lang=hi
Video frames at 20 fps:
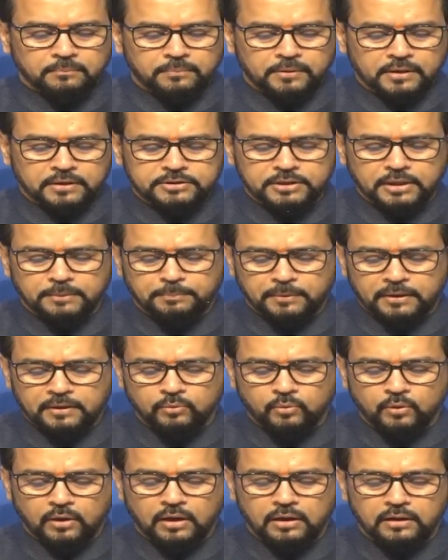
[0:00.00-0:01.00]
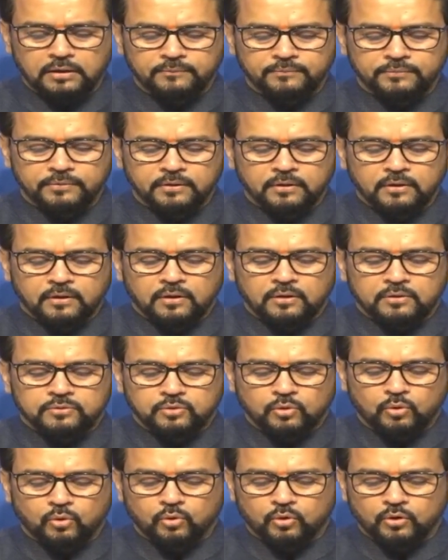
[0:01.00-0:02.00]
प्रक्षेपण हुआ
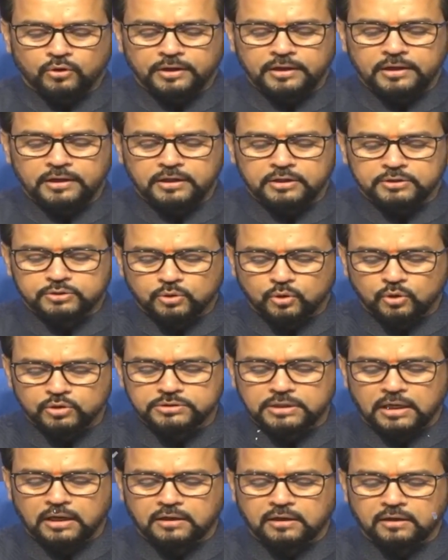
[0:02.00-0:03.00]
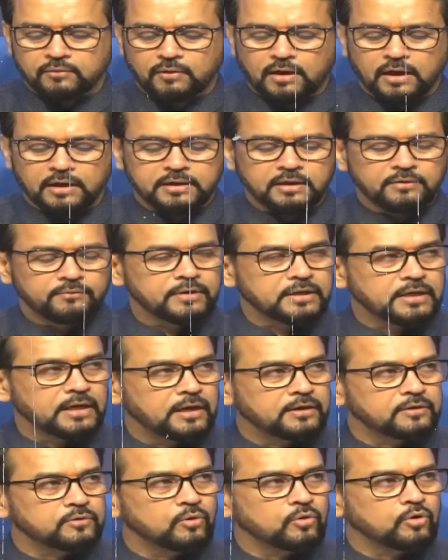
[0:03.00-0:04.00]
तो उन्होंने इसरो जाकर वहाँ के
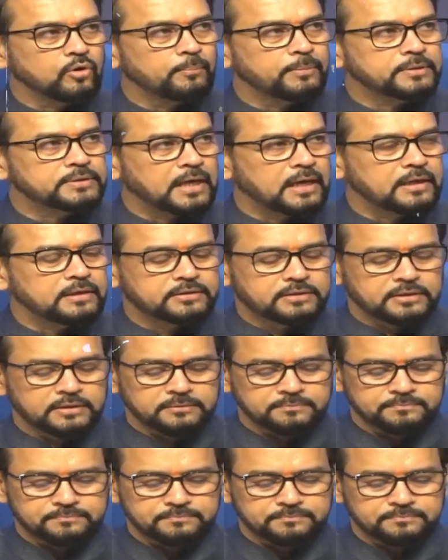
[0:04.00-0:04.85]
वैज्ञानिकों को बधाई दी